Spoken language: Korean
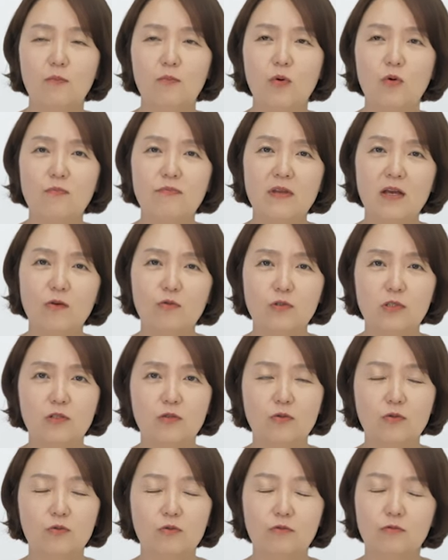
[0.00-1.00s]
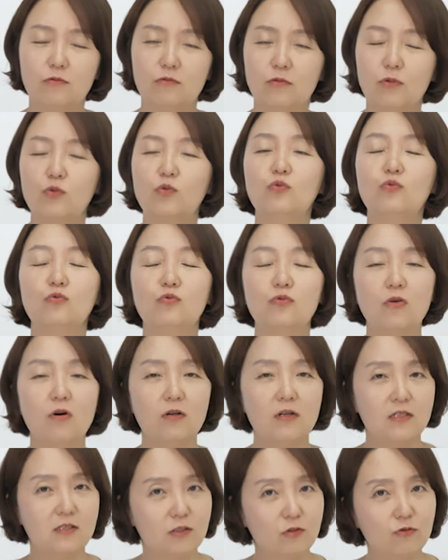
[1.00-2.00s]
뽐내고 싶고,
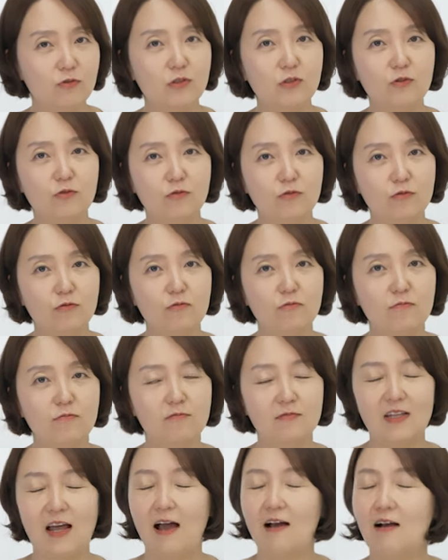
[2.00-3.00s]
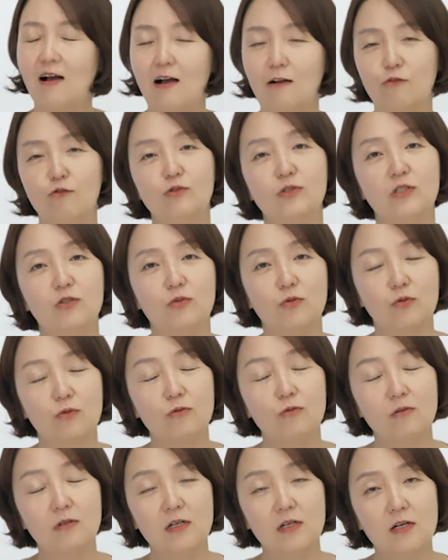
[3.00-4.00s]
우월해지고 싶고, 다 갖고 싶고,
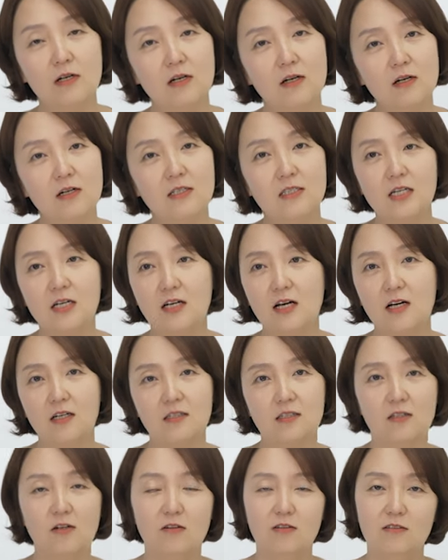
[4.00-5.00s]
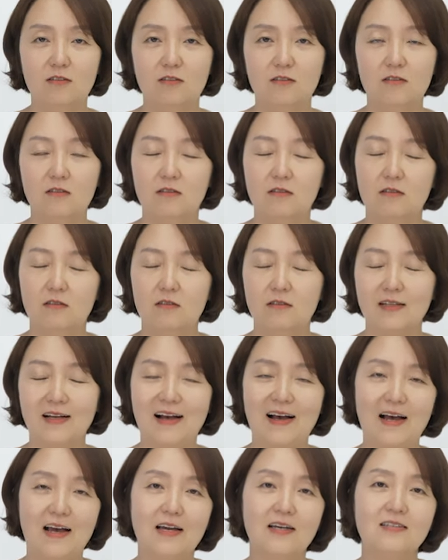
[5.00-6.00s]
제가 그런
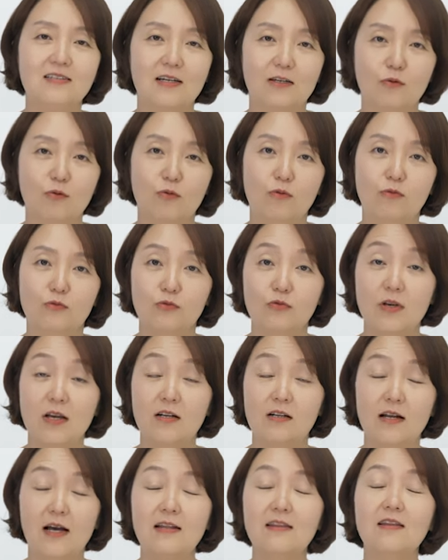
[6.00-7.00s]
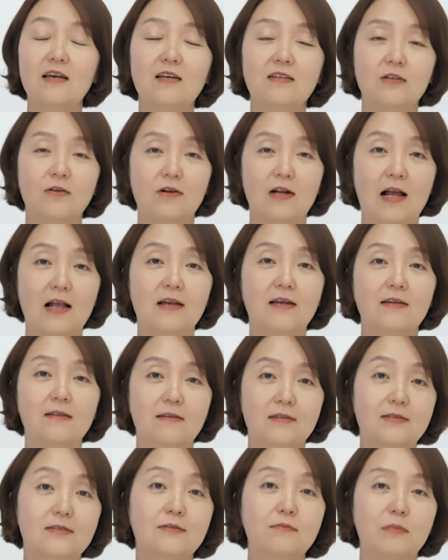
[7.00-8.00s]
가해자로 수행을 한다는 걸 알게
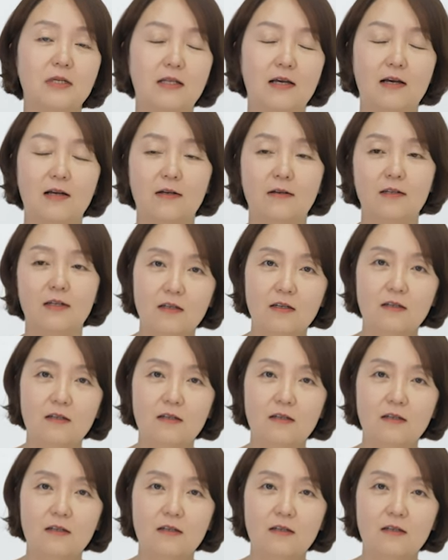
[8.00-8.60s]
됐습니다.